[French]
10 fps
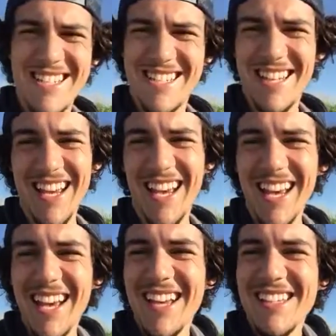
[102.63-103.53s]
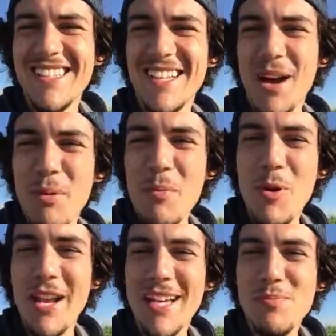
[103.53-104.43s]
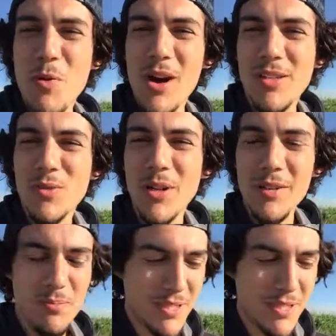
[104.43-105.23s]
c'est quand même un exploit en soi.